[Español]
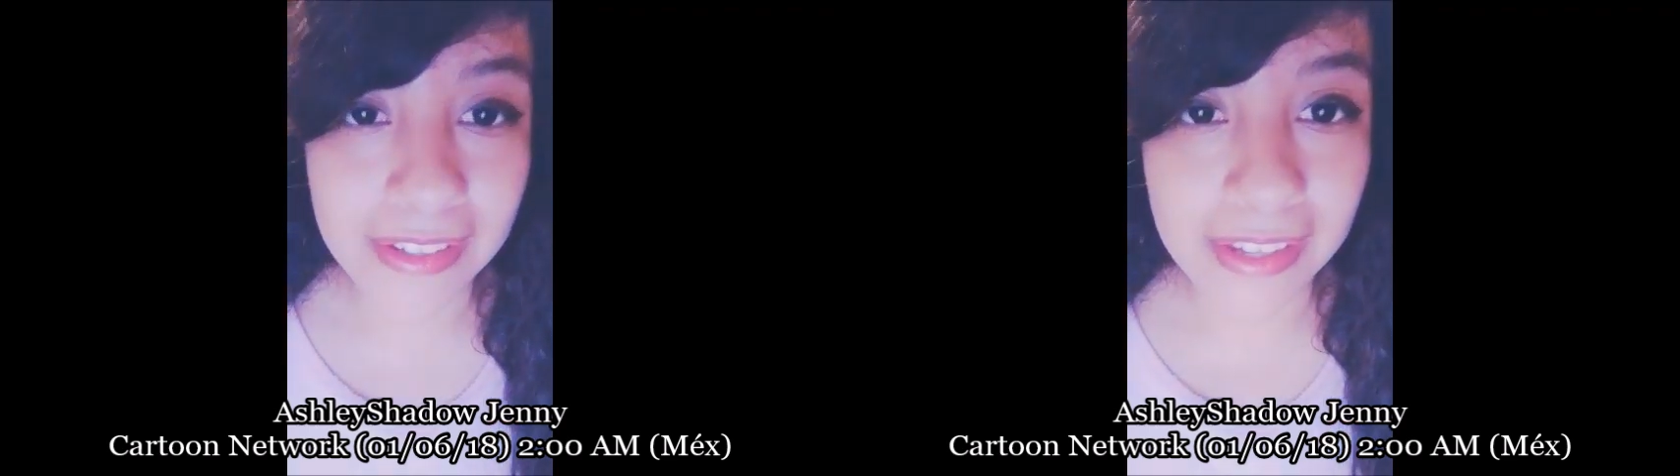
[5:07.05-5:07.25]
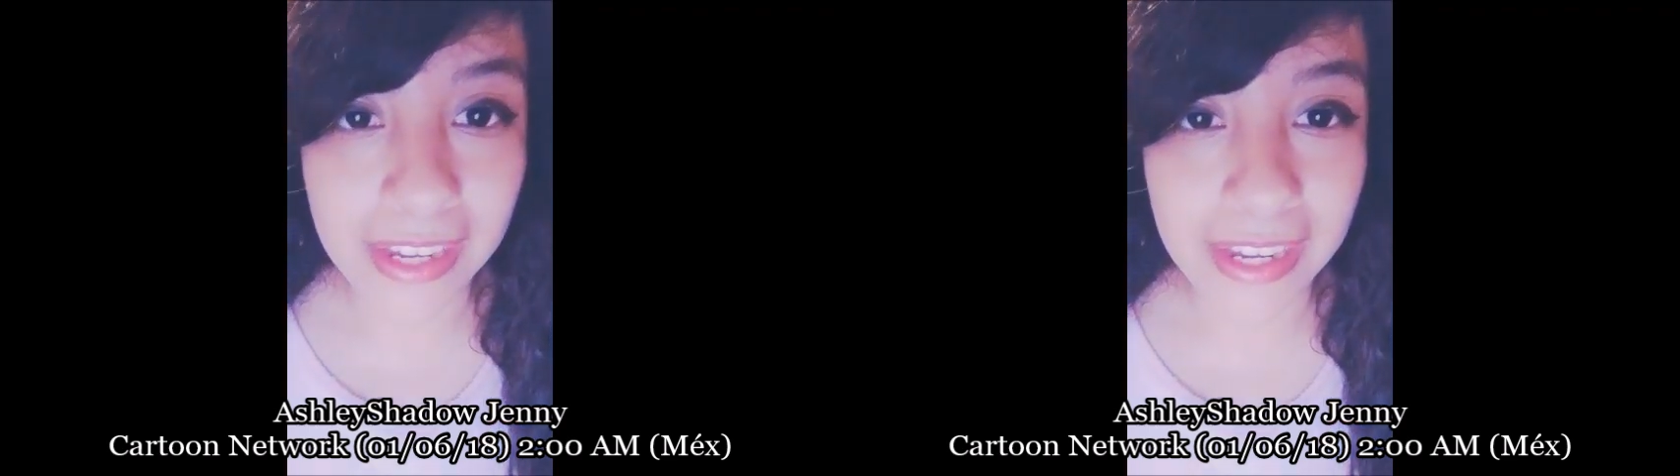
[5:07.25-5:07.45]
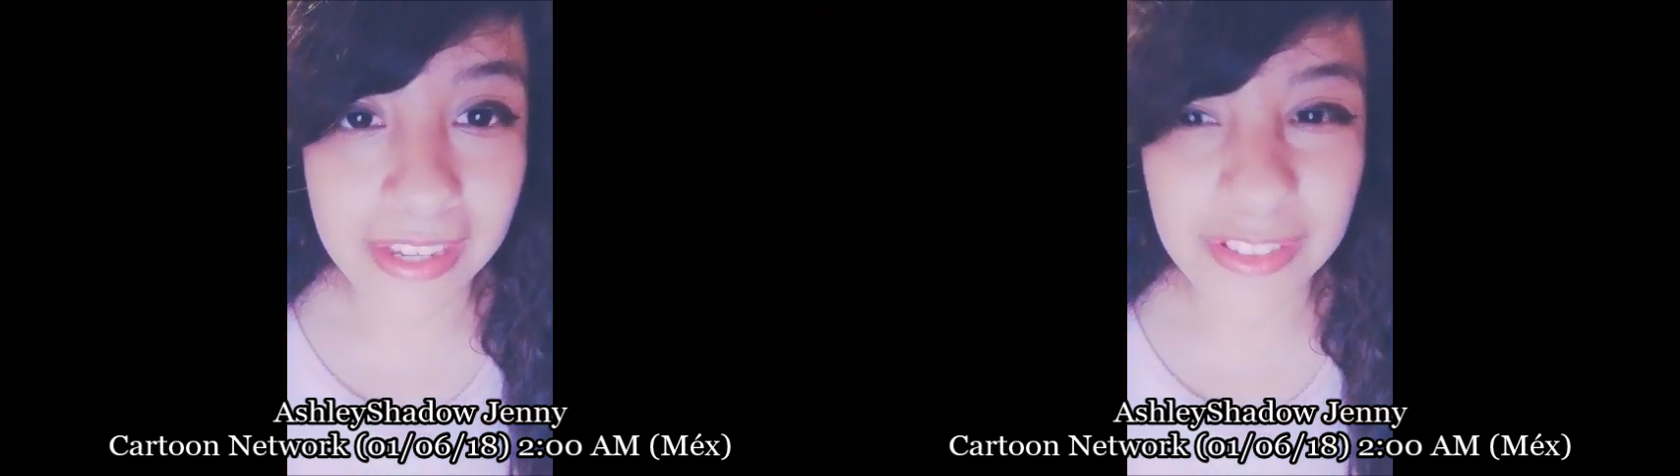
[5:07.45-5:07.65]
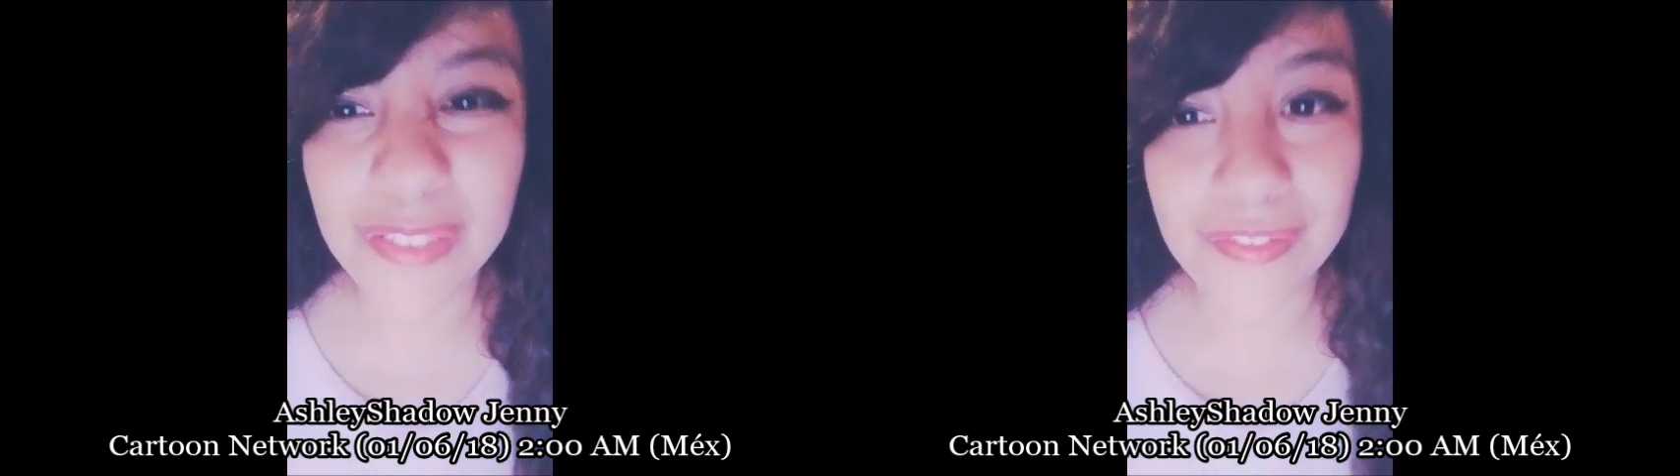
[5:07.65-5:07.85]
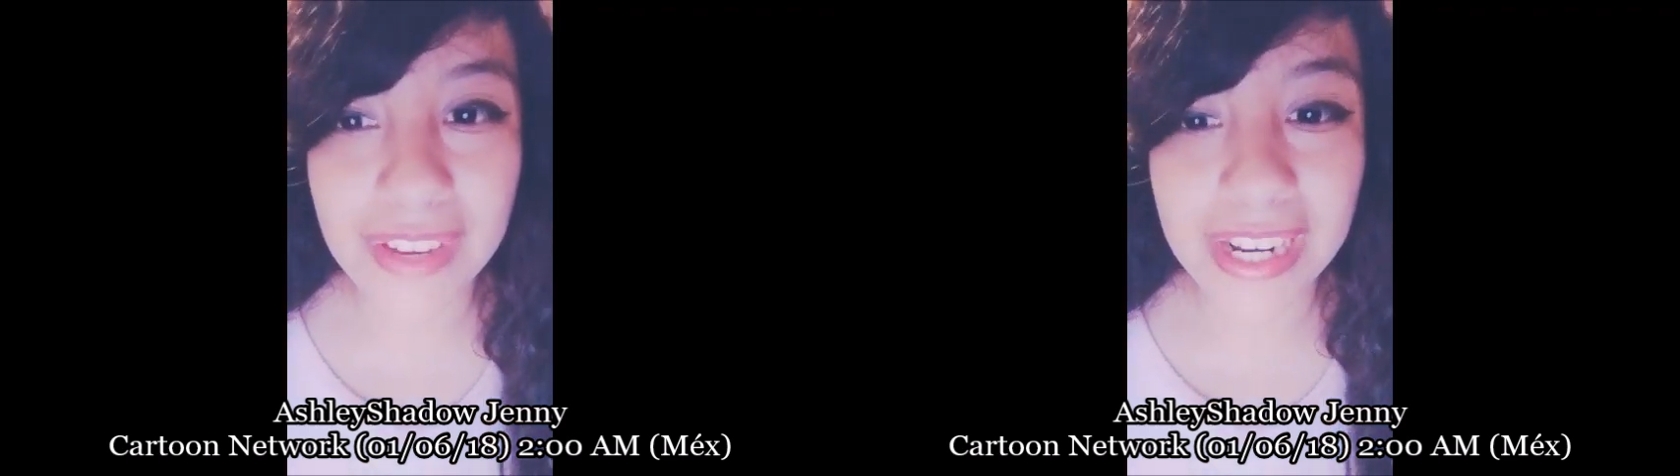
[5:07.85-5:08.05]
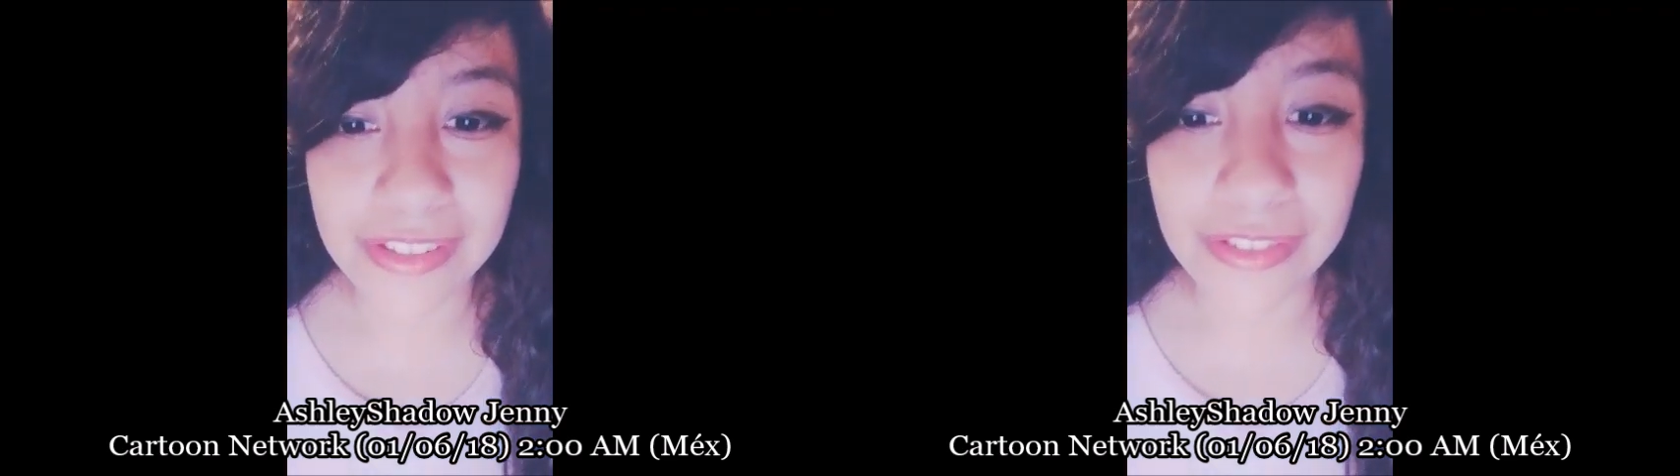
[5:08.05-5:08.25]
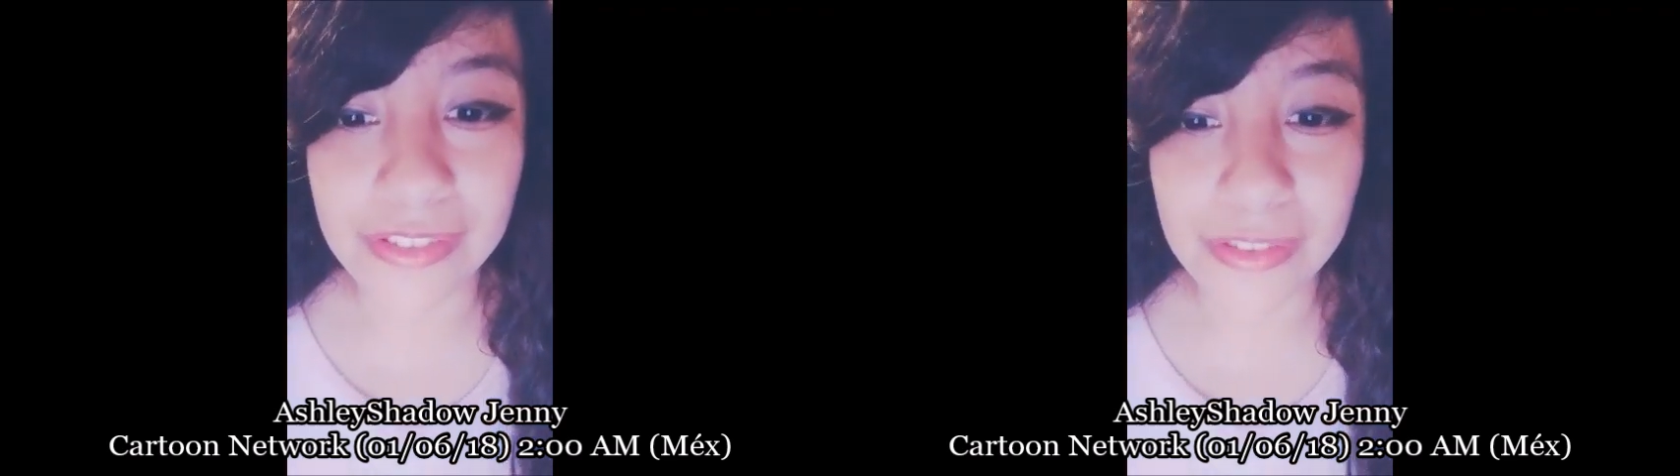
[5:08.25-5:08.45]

que son falsos,